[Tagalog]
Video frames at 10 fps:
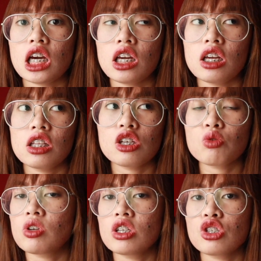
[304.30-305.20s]
niya. And
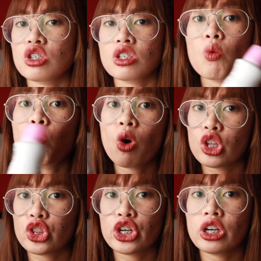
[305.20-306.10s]
this one is just a
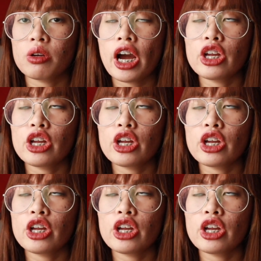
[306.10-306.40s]
water.